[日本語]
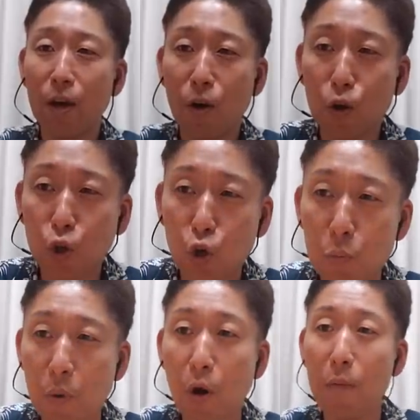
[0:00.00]
北斗く
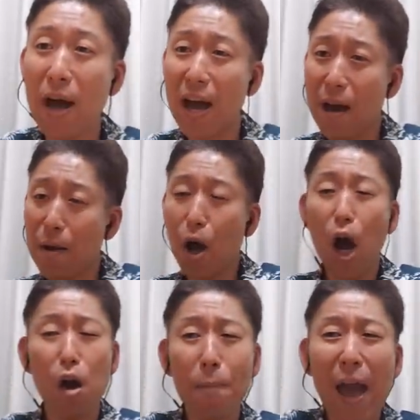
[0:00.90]
んも
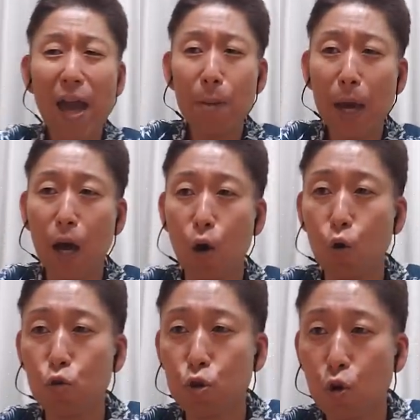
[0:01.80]
Oh, baby! かっ
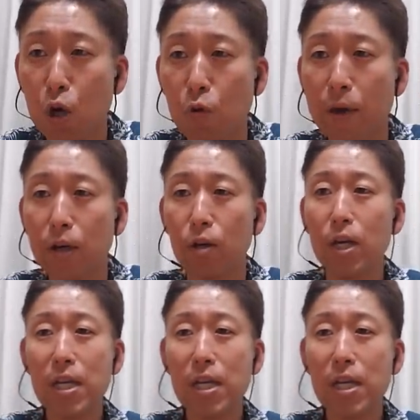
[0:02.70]
こ後ろ側のフェイク。